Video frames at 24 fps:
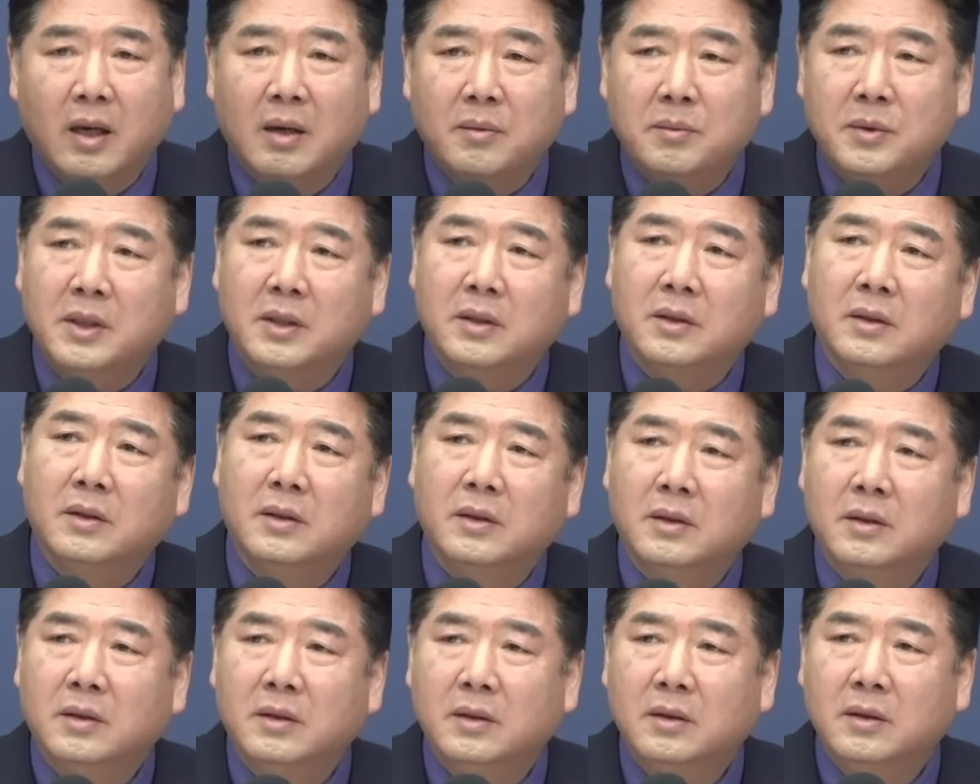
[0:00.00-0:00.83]
가면
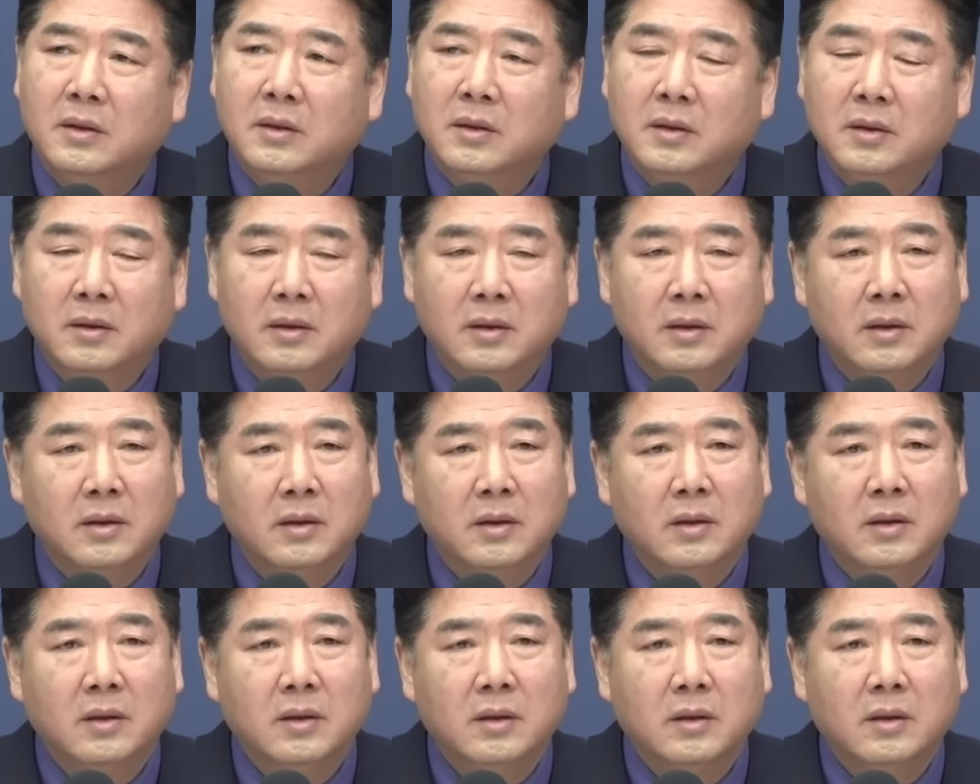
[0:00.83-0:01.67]

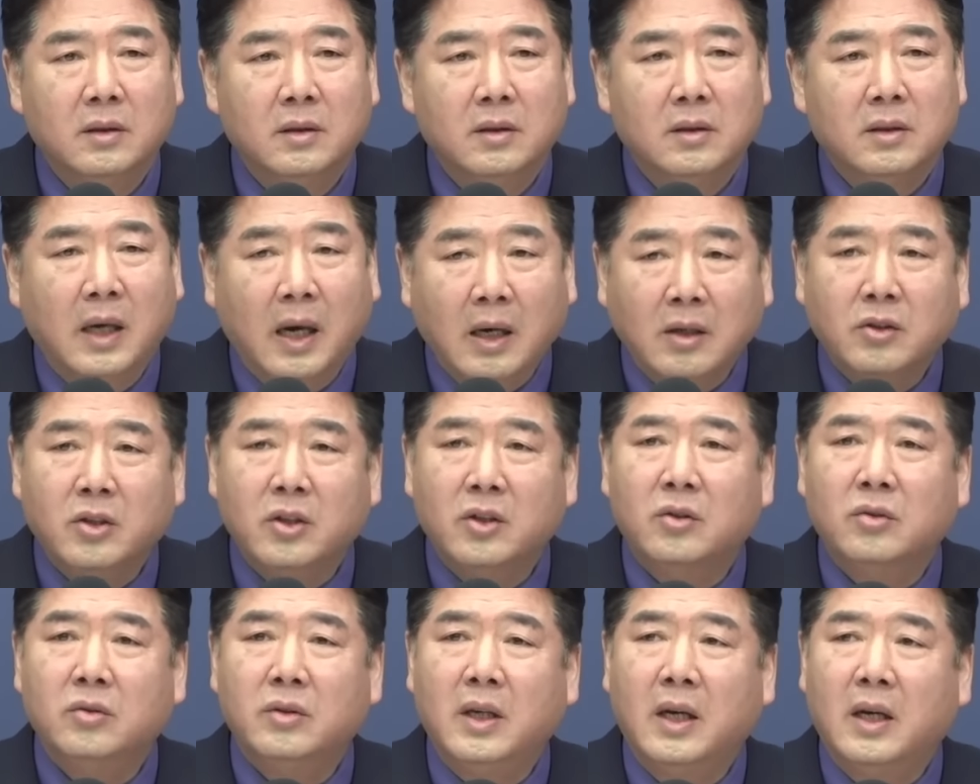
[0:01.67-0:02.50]

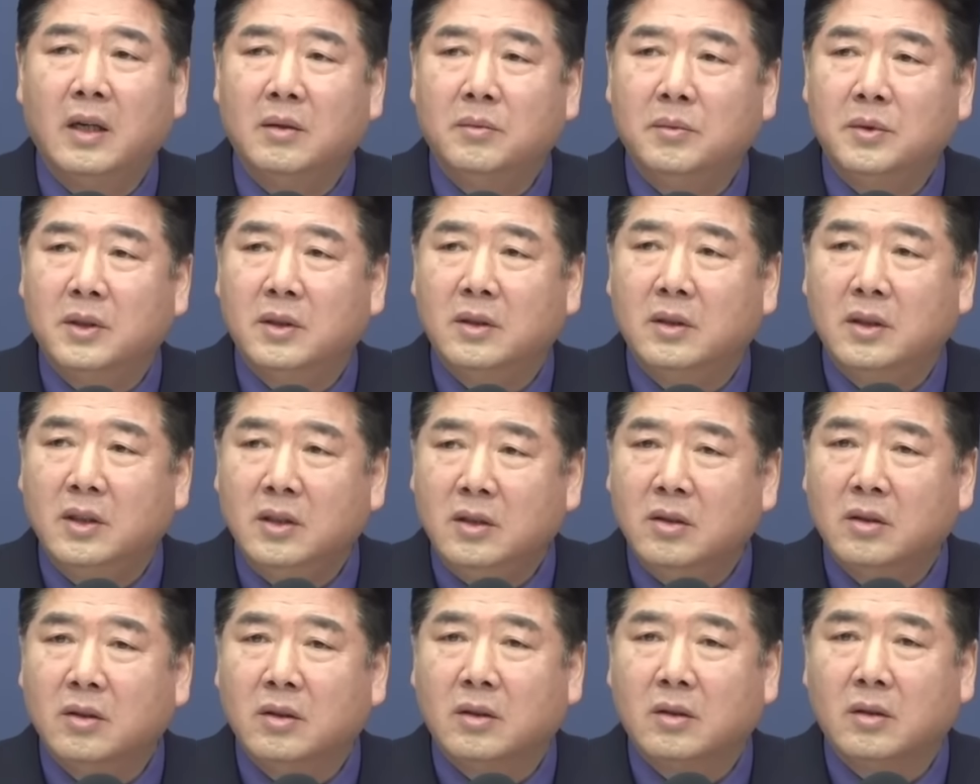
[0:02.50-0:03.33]
장재원이 아니면
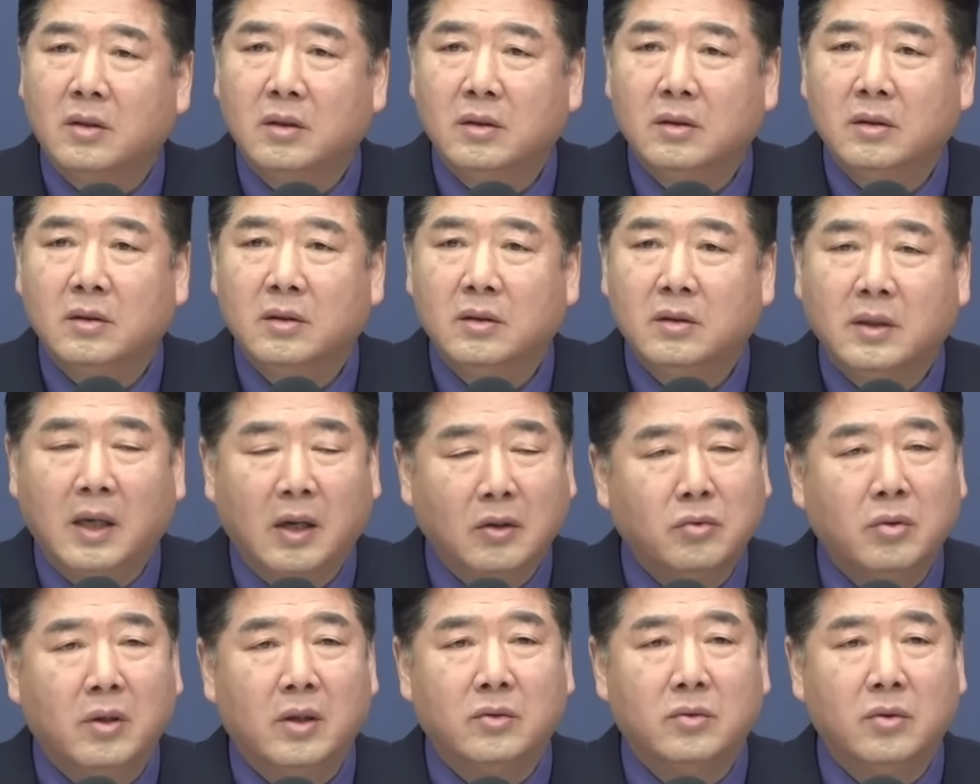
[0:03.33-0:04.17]
이 지역
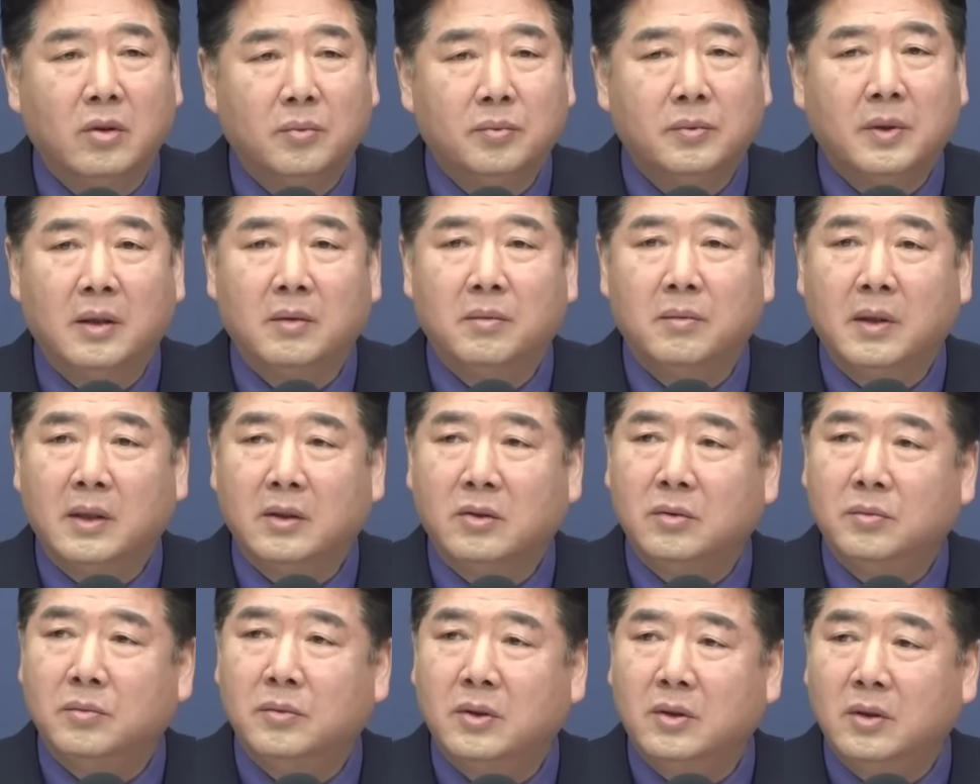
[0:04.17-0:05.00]
사수할 수 없다는
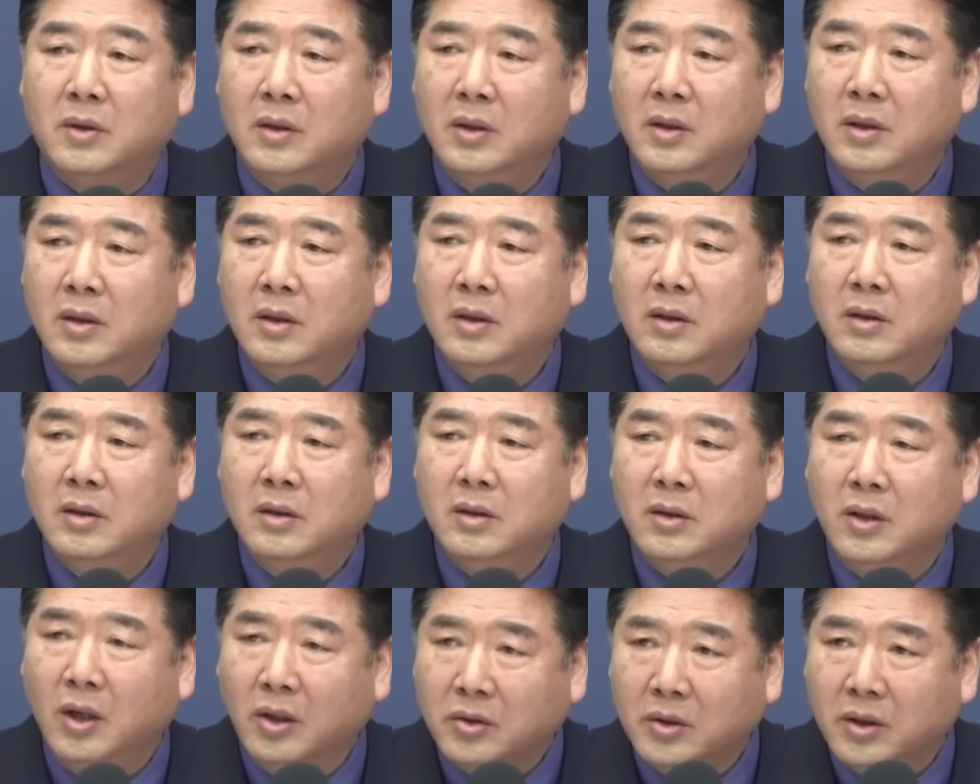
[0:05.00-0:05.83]
말씀들을
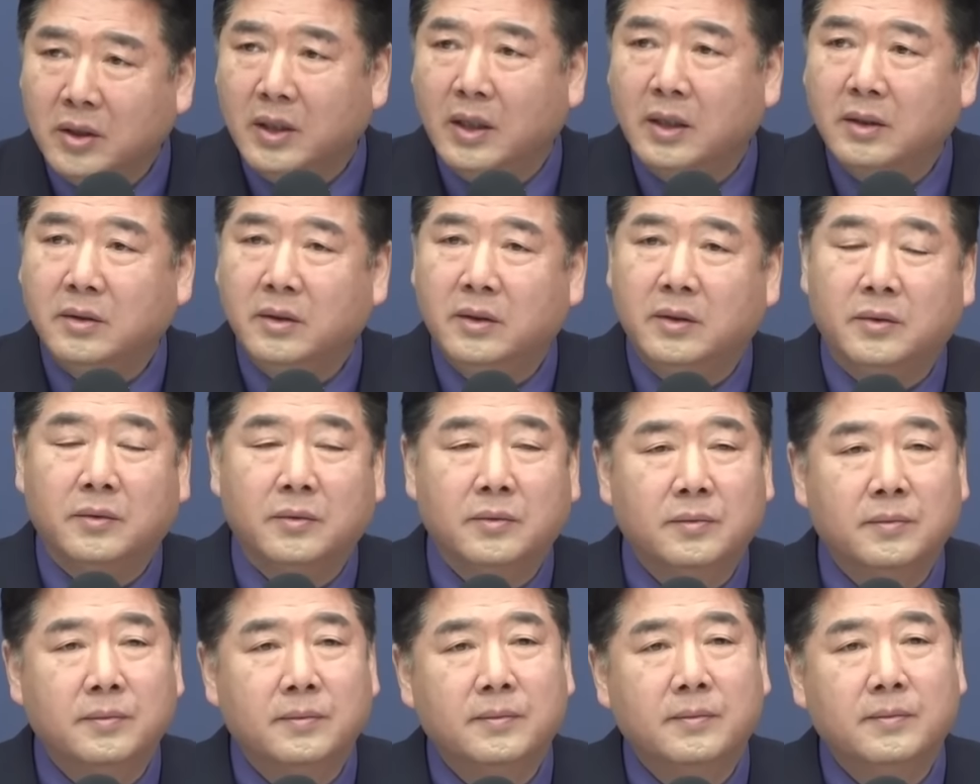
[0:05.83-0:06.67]
여전히 하세요.
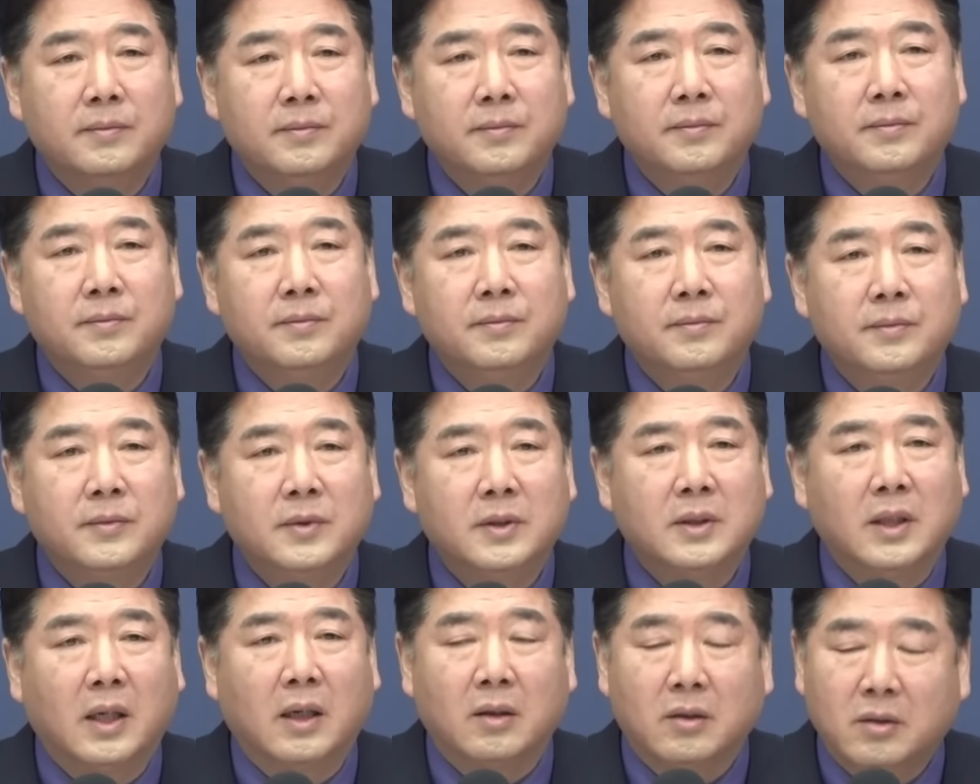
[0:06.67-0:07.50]

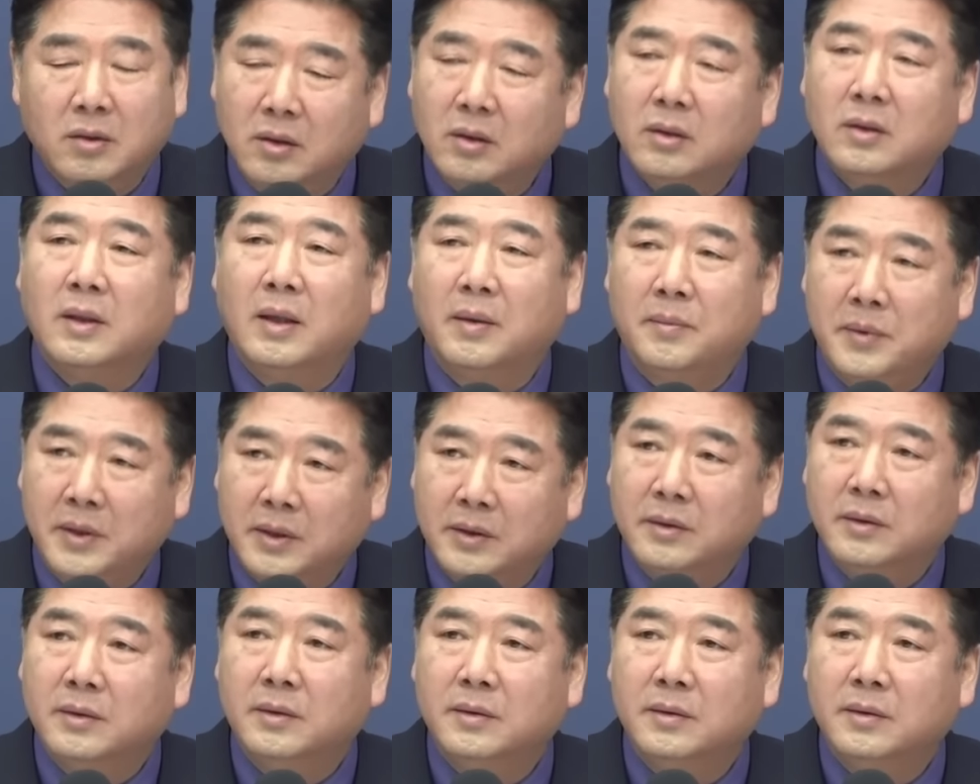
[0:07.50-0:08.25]
자, 그렇다면.